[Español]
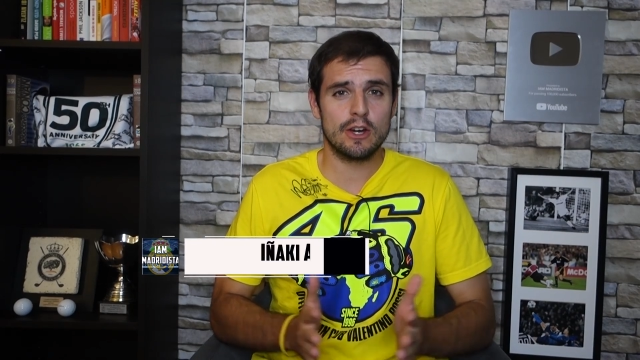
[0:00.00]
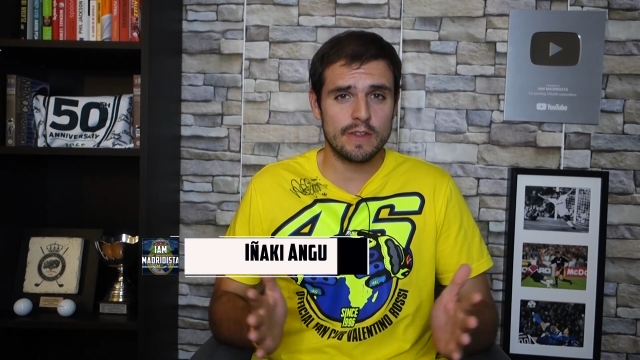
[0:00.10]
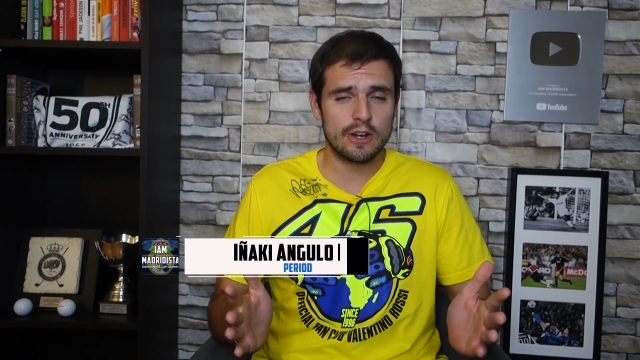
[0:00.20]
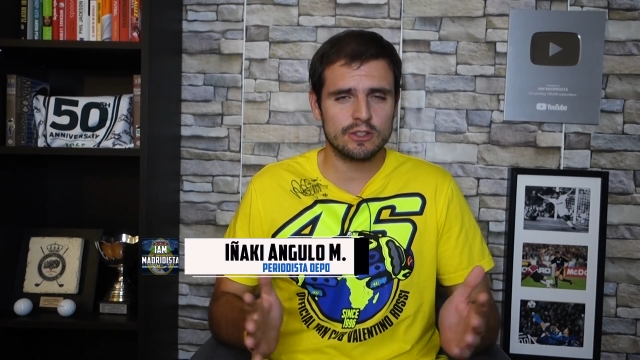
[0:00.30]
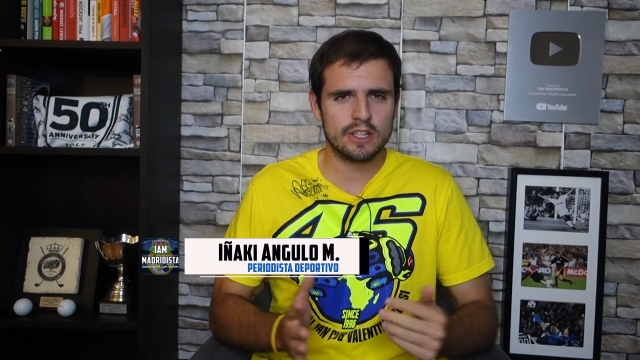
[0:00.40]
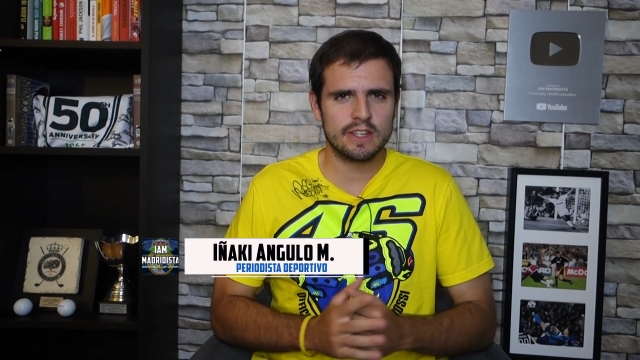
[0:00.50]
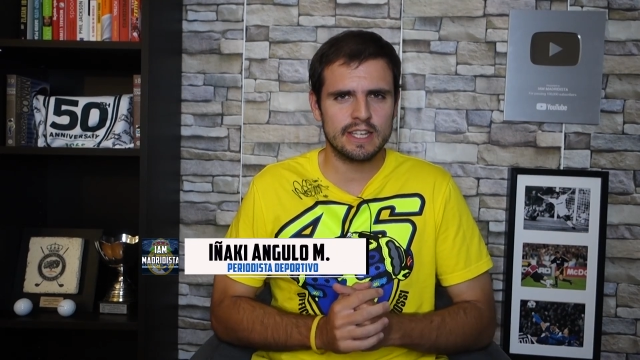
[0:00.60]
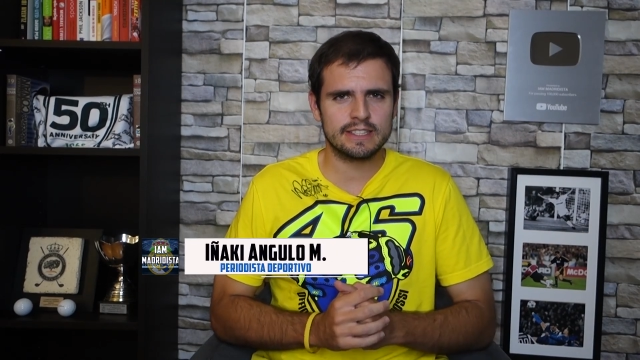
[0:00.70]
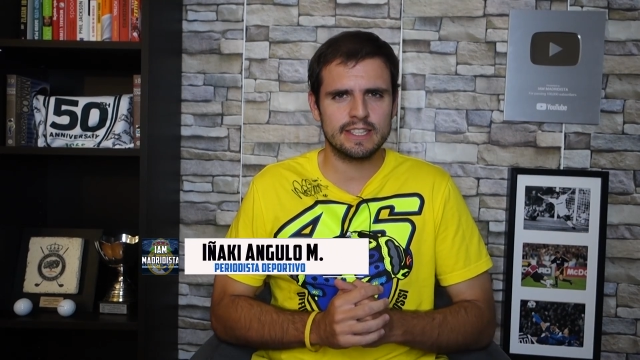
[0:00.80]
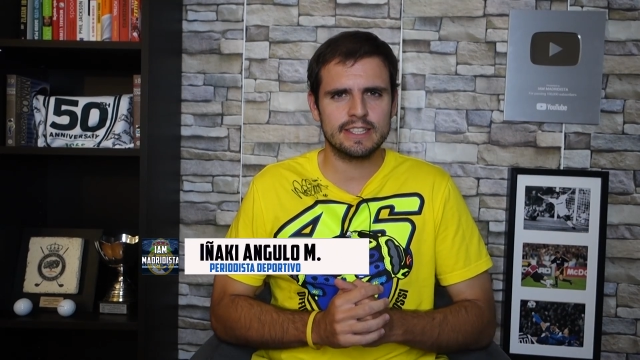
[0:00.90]
hoy de
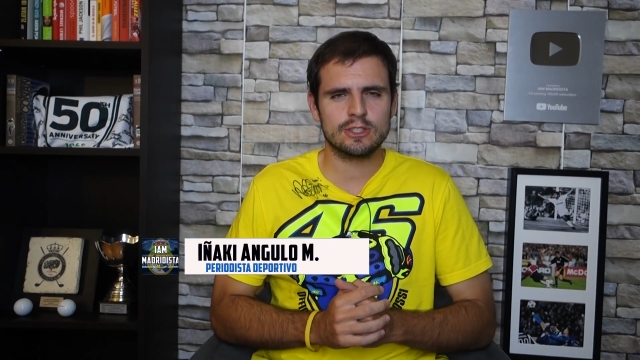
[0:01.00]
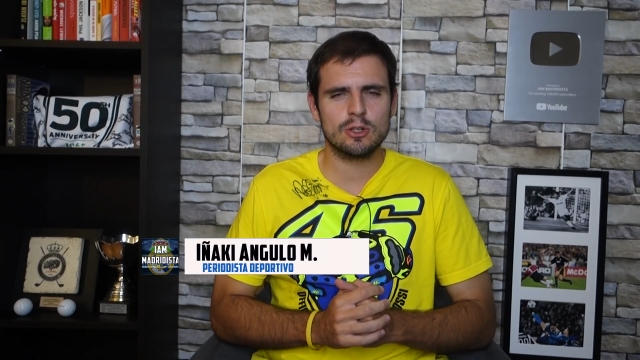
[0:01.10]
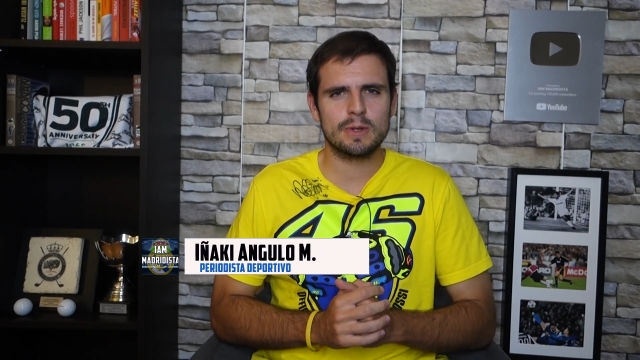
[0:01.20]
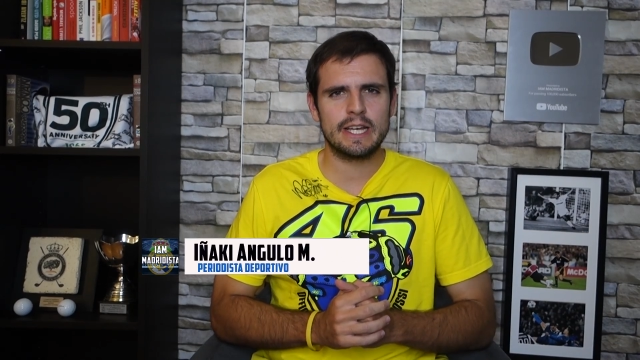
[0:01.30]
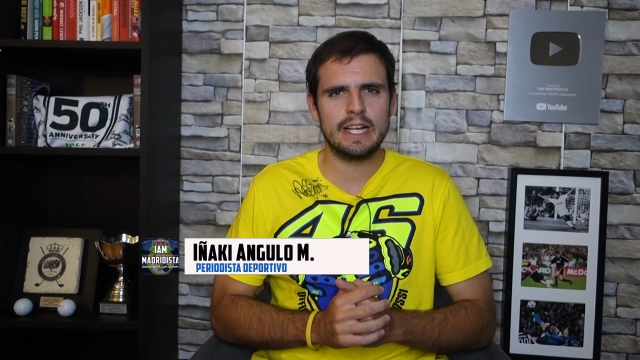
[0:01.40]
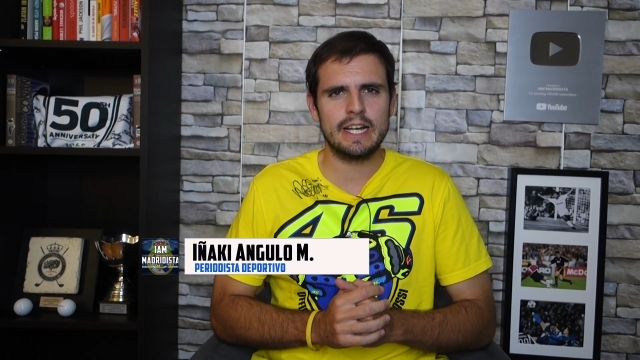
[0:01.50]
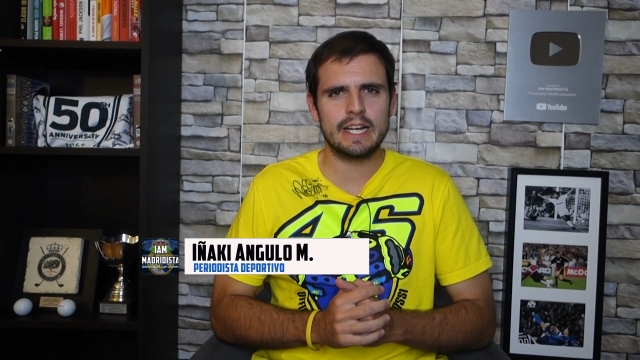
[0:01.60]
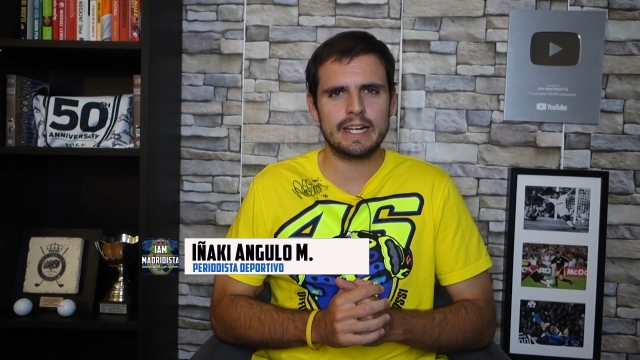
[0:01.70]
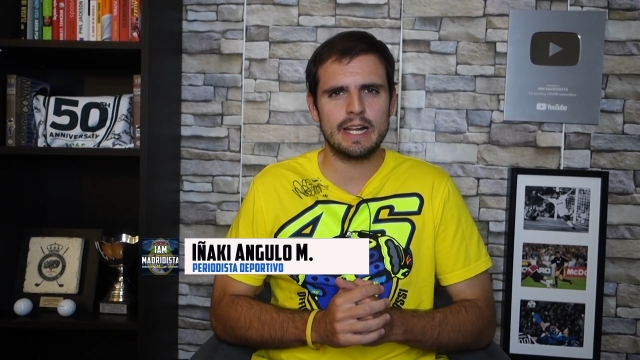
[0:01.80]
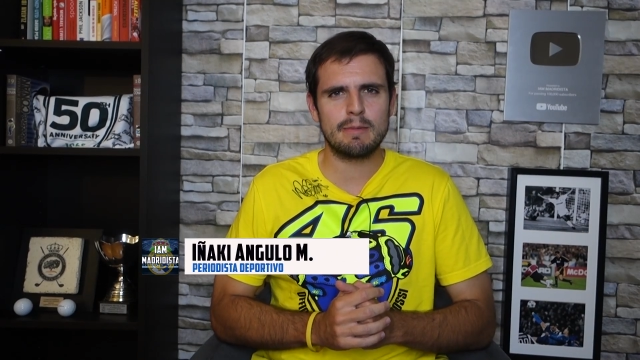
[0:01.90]
noticias eh, sobre el
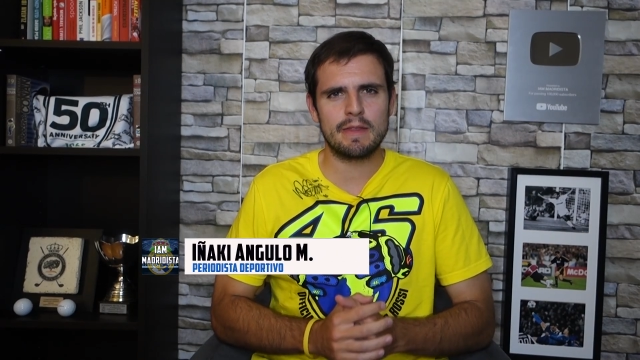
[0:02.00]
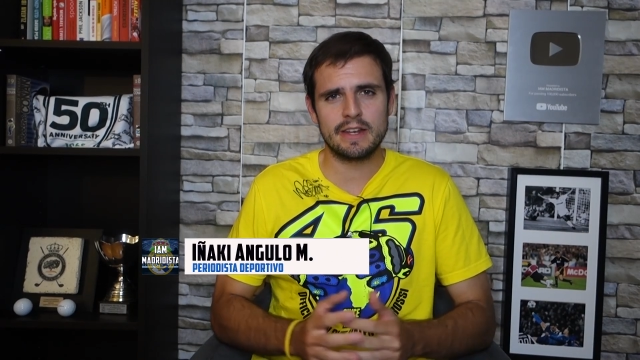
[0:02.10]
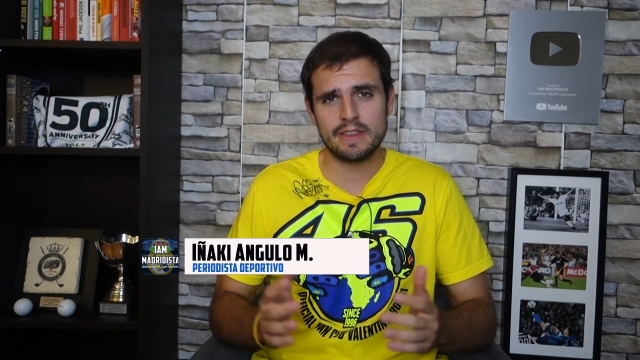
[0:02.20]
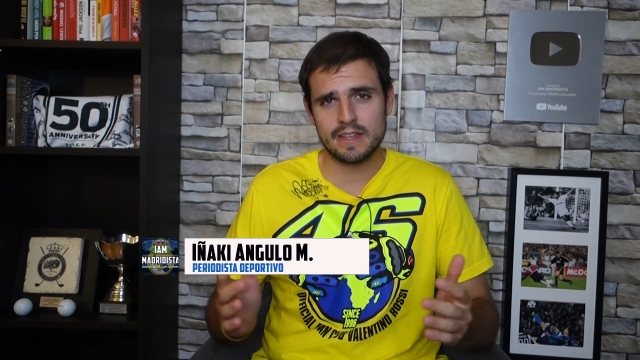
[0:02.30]
Real Madrid.